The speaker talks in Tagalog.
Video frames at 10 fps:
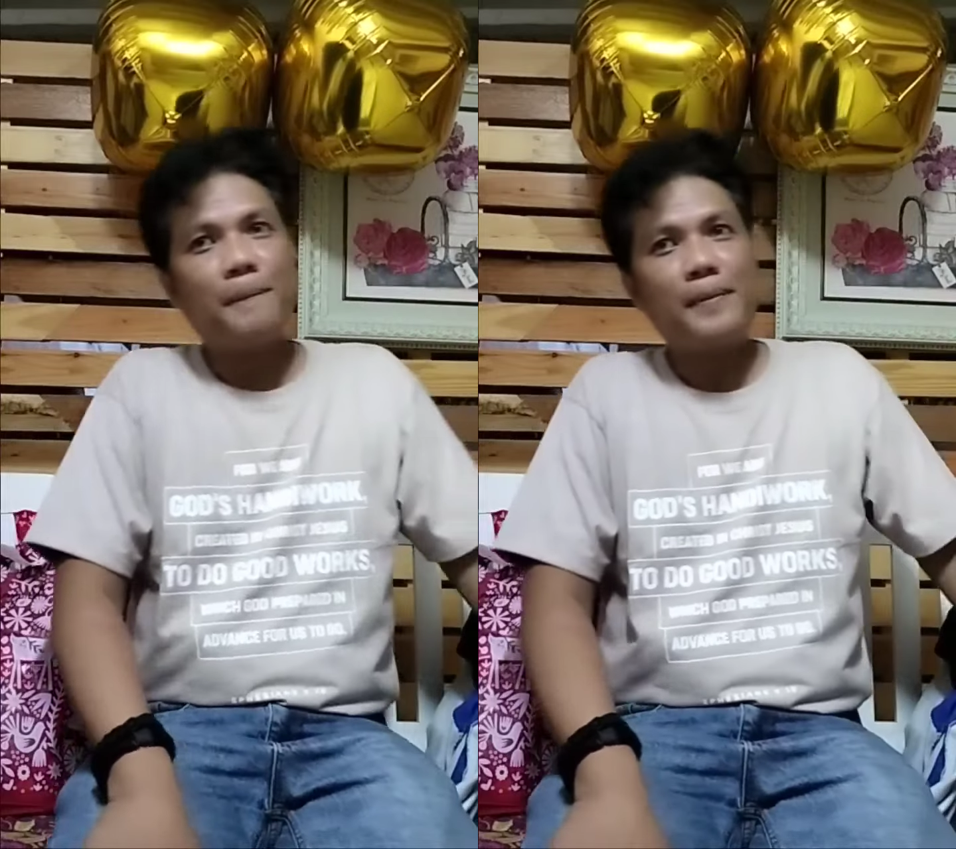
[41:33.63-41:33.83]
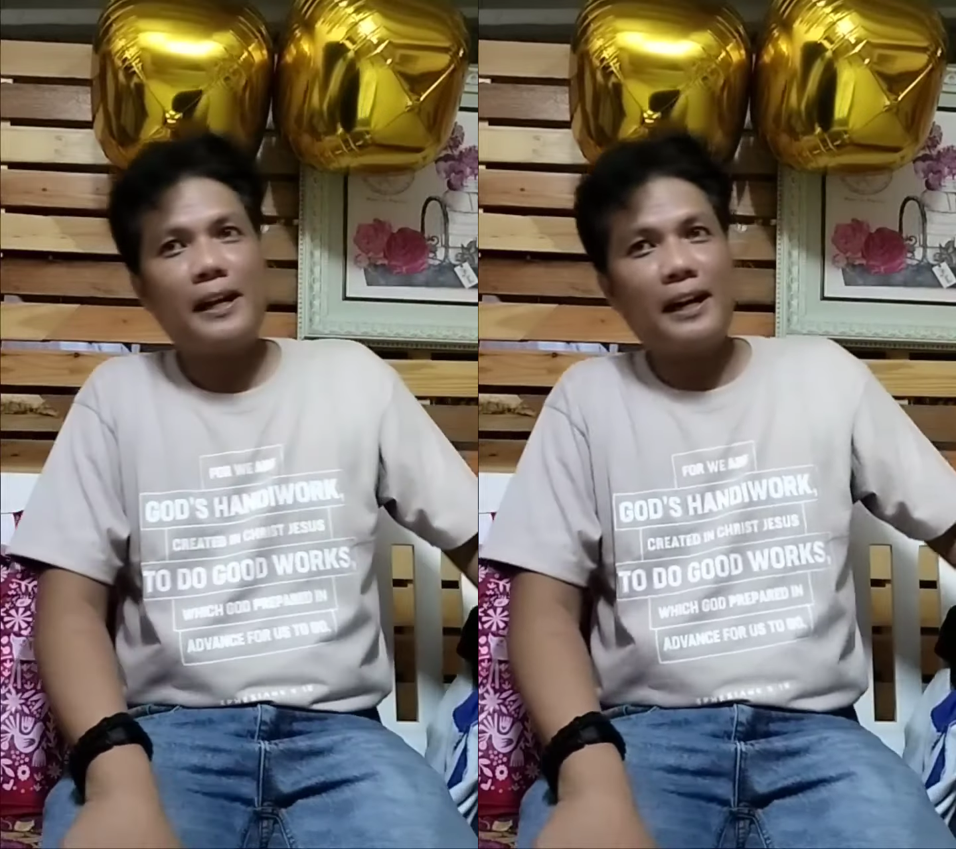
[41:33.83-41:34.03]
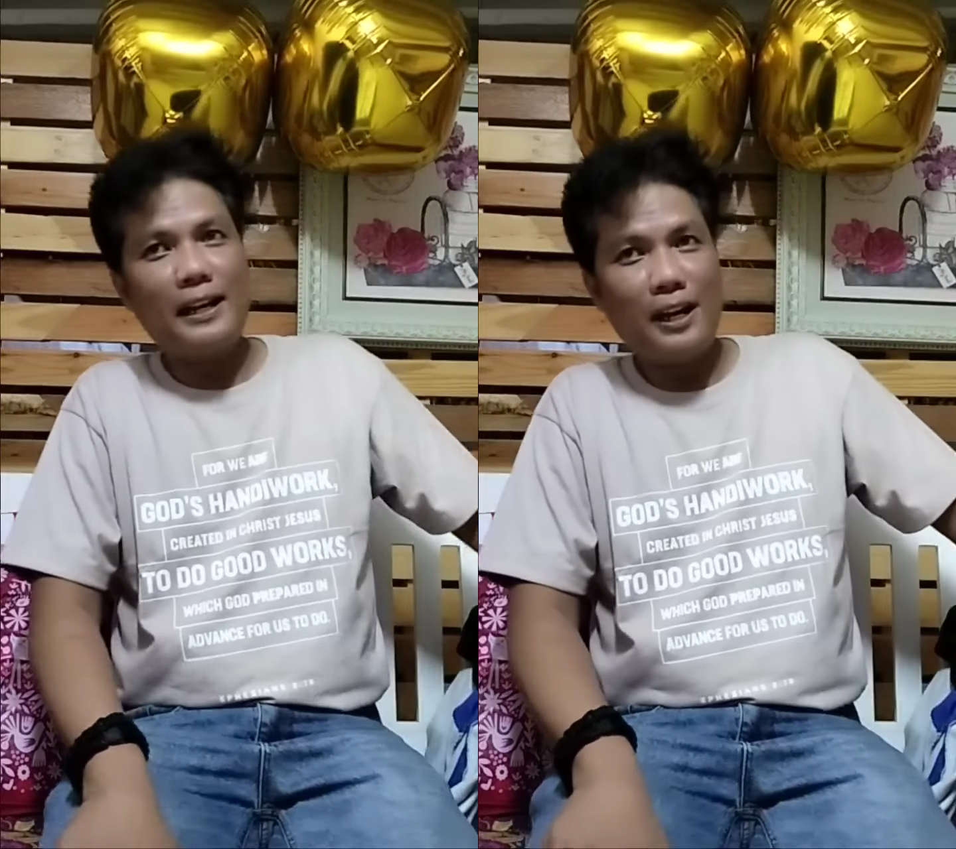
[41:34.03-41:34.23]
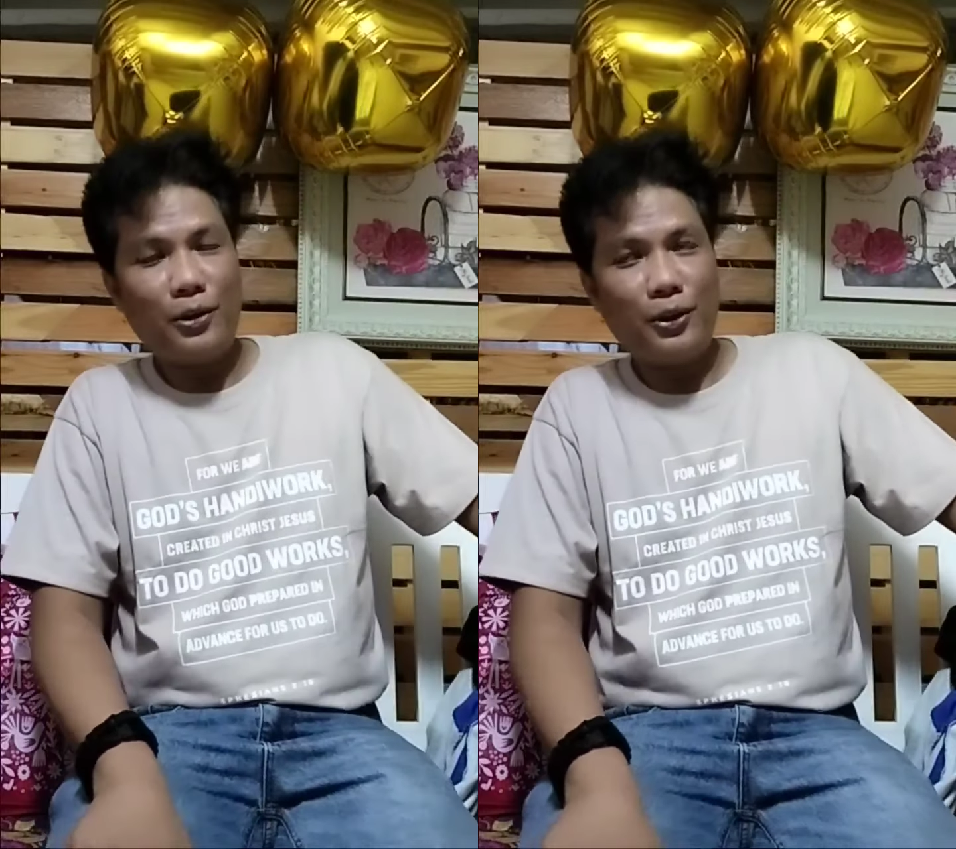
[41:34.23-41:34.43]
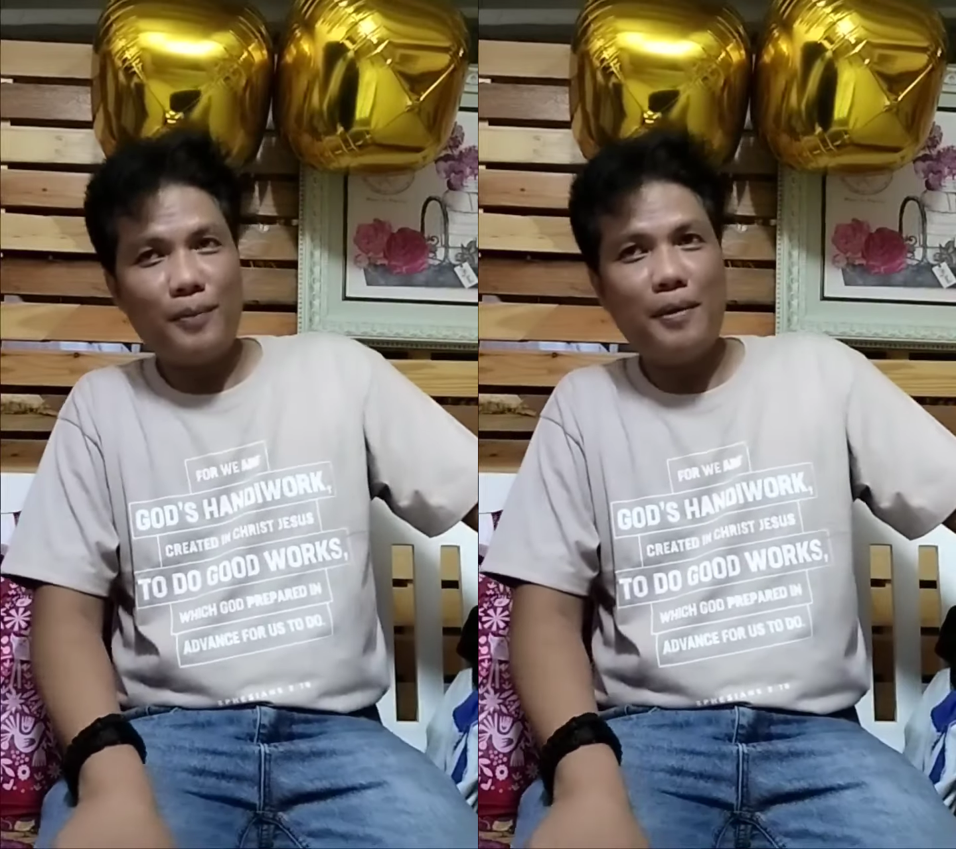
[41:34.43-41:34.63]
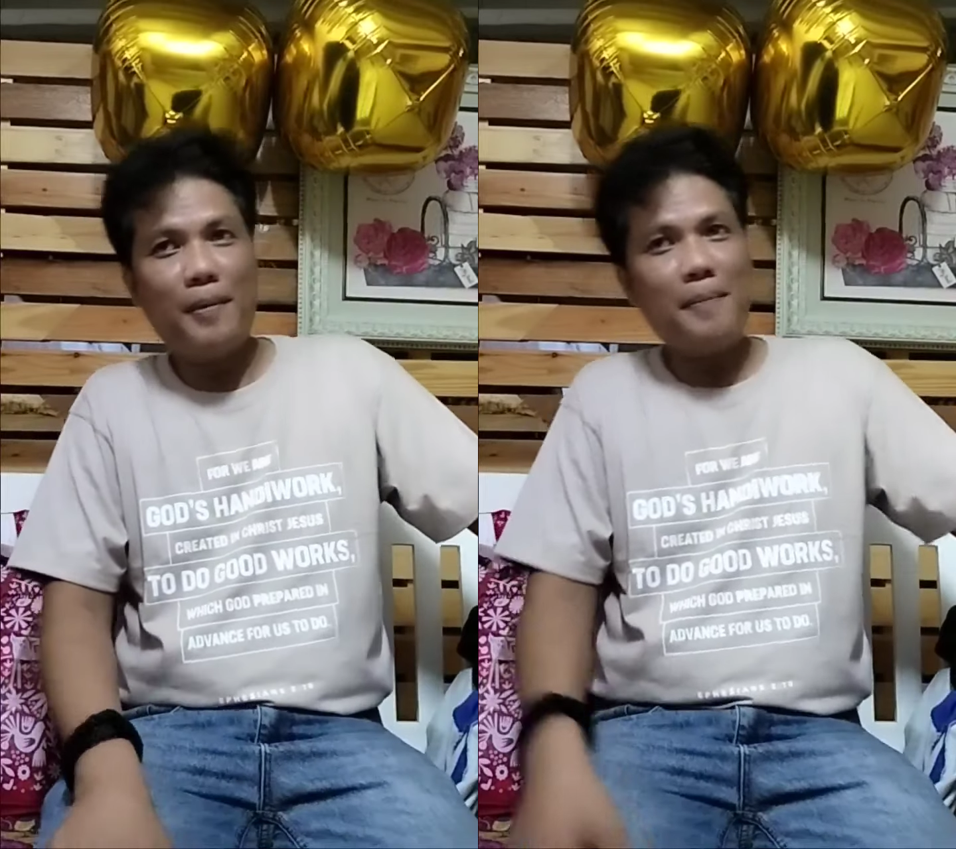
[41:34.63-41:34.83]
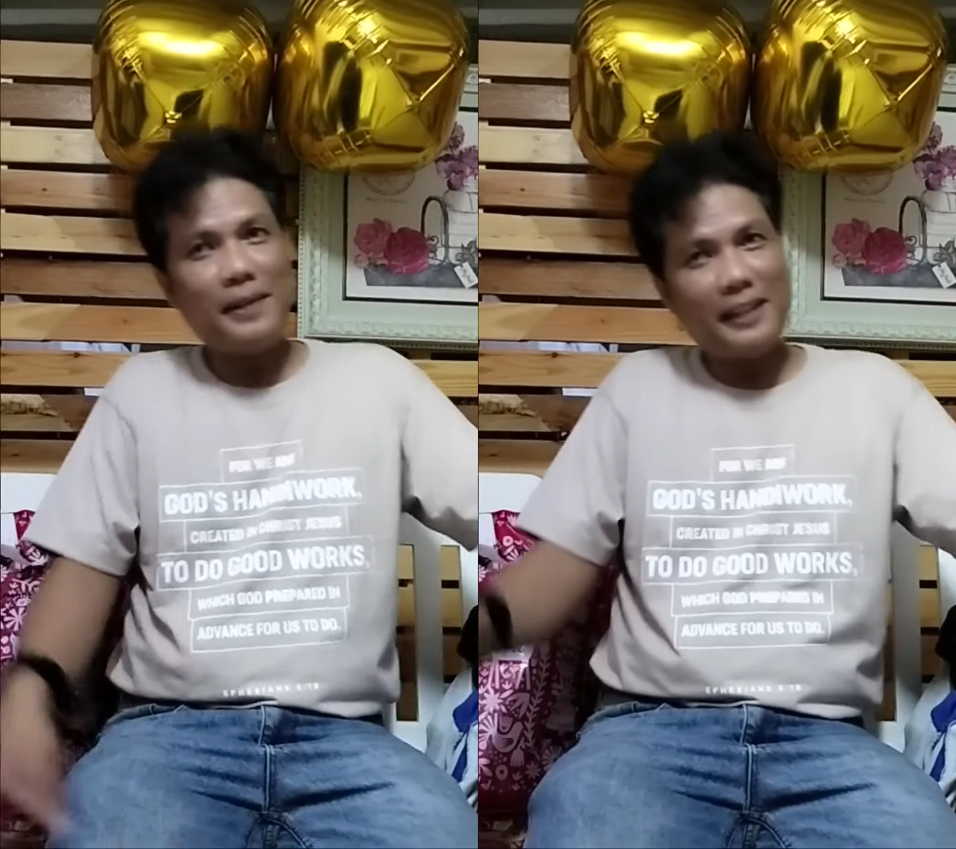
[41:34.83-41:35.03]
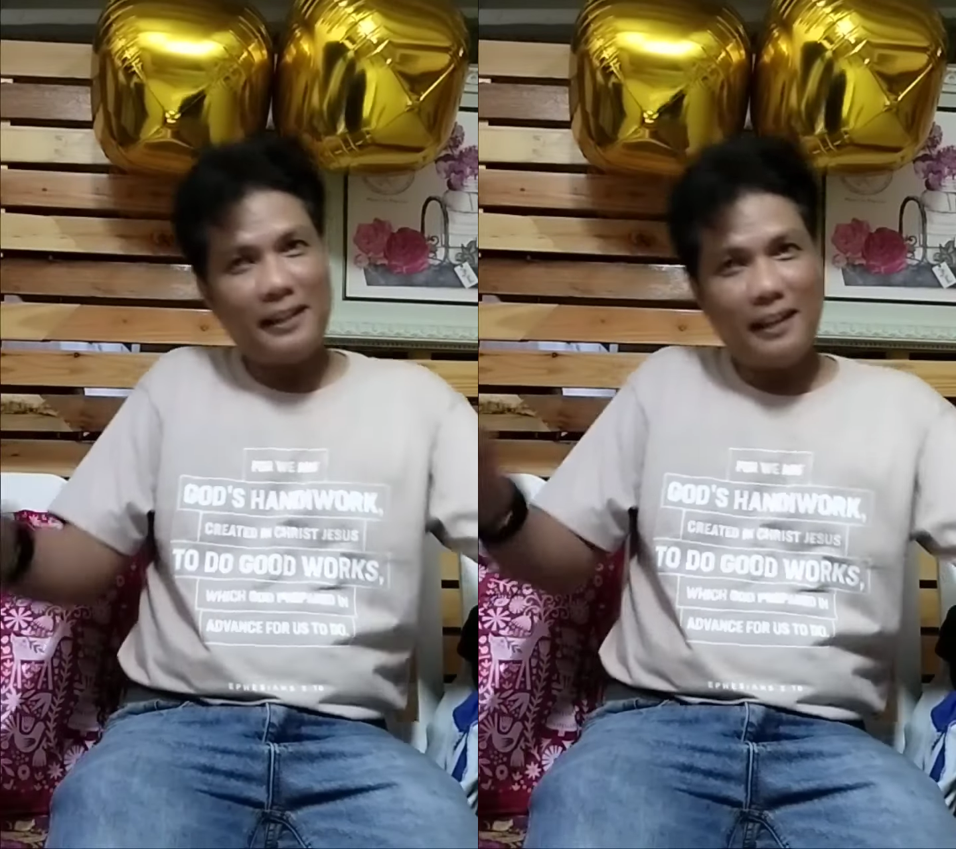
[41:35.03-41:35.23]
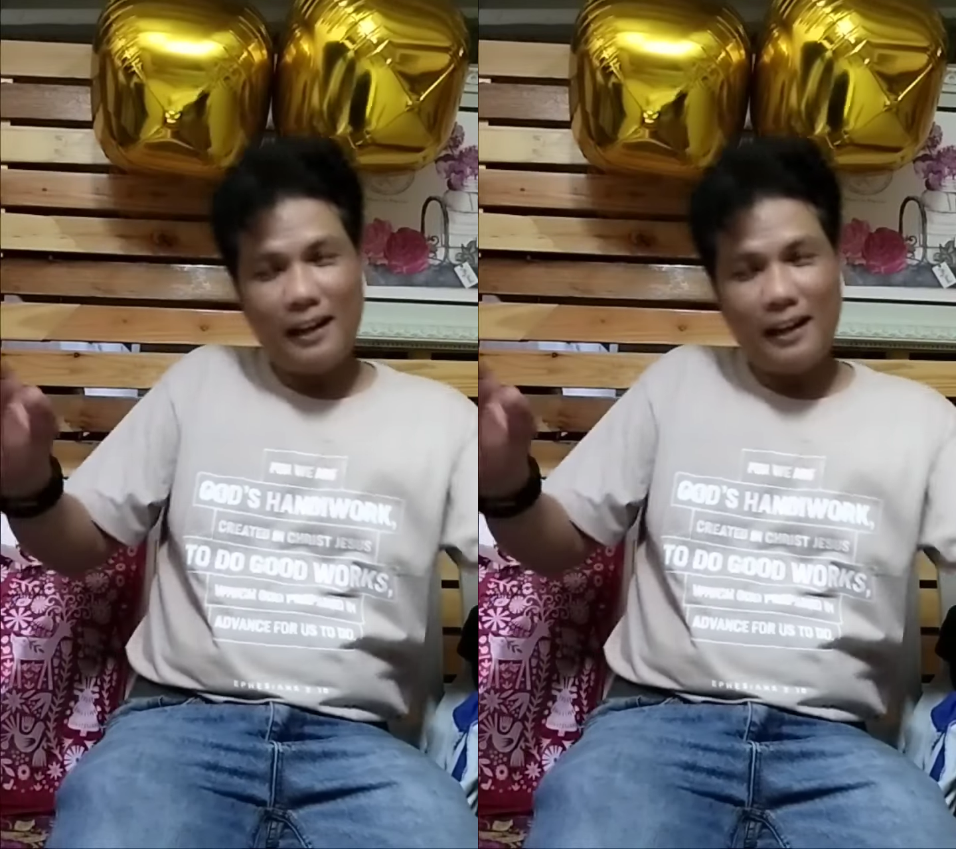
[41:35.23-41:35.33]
Akala ko yung mamamatay na lang